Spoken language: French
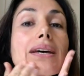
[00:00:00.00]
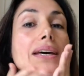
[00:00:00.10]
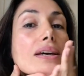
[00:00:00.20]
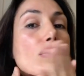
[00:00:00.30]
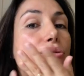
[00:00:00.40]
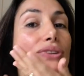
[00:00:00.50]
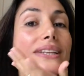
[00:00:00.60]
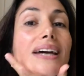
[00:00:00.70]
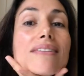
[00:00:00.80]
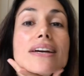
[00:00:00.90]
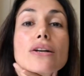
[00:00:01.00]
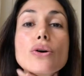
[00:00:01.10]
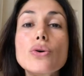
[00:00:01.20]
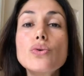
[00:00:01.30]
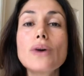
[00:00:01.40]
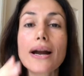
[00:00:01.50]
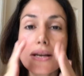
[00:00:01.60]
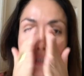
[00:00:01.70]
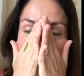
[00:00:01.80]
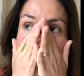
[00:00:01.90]
et on finit avec le cou.
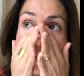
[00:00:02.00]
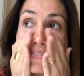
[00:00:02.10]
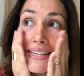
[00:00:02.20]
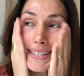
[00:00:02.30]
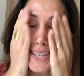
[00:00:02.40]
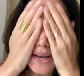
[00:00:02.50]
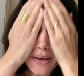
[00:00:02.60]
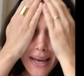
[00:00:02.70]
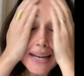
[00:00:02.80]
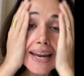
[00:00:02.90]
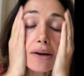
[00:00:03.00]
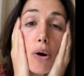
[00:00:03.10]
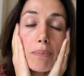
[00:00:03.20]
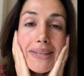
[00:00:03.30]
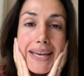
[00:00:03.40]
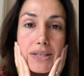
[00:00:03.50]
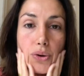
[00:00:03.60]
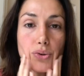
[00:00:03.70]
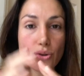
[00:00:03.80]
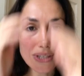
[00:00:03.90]
Alors, ce que ça fait, ça, la
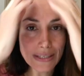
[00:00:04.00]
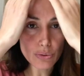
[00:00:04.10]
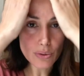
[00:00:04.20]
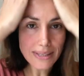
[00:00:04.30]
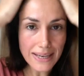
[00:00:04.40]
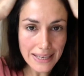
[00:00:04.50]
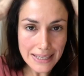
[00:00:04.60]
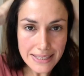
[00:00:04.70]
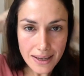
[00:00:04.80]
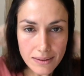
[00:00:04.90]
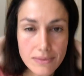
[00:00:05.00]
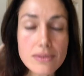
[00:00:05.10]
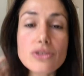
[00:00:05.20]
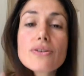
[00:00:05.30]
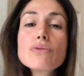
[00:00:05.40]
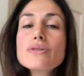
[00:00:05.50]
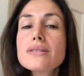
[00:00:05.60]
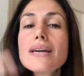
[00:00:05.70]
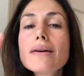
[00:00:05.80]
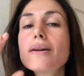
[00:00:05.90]
combinaison de ces deux ingrédients, je vais
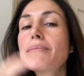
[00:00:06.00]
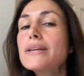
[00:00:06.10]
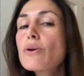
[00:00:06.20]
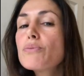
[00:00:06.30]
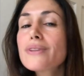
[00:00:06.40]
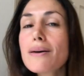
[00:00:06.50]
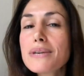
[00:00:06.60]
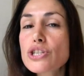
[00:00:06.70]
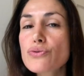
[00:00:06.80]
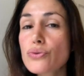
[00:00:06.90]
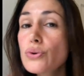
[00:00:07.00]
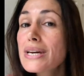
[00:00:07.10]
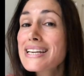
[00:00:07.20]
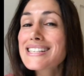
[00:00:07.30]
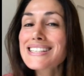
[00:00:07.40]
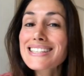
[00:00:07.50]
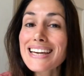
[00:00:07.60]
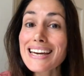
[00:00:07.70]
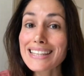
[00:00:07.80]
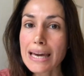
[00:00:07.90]
aussi euh, le mettre un peu dans mes cheveux. C'est
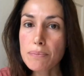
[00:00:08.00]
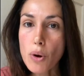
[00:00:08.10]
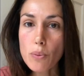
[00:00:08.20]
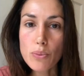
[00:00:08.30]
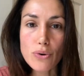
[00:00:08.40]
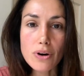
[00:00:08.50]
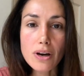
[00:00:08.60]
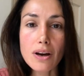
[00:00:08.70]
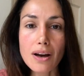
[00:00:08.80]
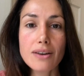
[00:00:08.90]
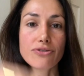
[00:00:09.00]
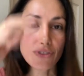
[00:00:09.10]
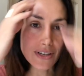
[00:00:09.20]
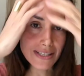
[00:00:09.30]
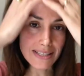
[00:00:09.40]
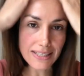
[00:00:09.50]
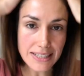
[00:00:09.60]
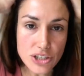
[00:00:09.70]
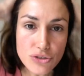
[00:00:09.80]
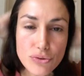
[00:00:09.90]
très, très bon pour renforcer
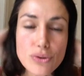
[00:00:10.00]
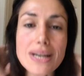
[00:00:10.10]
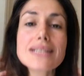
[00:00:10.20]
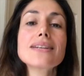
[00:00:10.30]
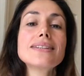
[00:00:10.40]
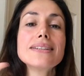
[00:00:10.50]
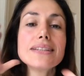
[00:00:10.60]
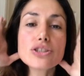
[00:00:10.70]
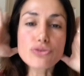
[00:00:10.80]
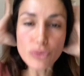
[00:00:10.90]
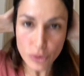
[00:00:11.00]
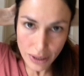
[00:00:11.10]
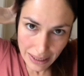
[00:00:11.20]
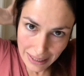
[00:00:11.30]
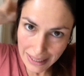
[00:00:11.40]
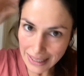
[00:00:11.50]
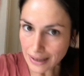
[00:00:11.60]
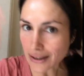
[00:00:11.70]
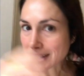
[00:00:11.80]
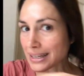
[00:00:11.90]
les cheveux, la santé des cheveux,
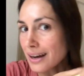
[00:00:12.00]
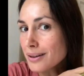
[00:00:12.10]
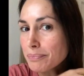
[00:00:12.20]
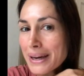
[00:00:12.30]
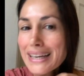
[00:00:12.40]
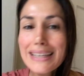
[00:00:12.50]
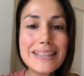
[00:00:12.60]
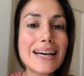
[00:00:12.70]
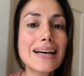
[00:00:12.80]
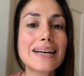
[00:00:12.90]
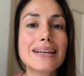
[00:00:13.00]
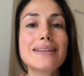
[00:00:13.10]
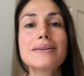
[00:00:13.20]
euh, les rendre brillants,